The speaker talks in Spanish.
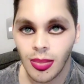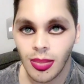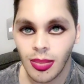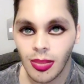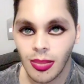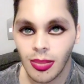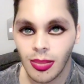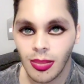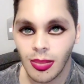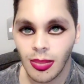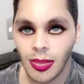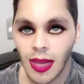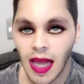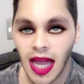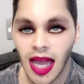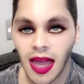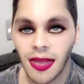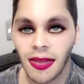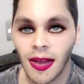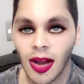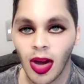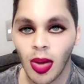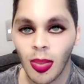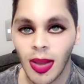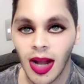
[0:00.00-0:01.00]
Me
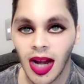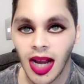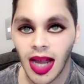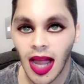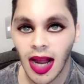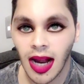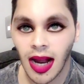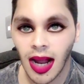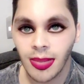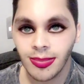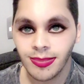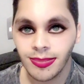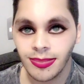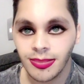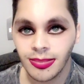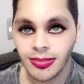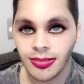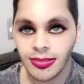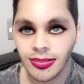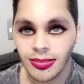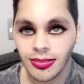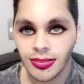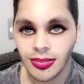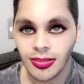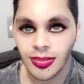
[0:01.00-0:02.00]
encanta comer caca.
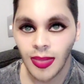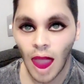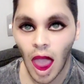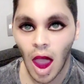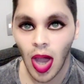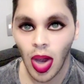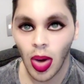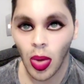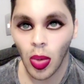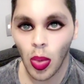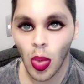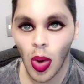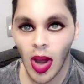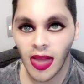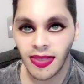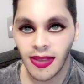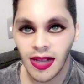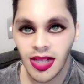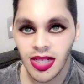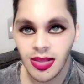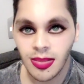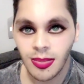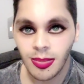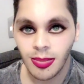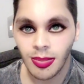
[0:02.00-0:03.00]

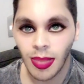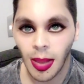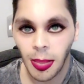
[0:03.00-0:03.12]
Guates,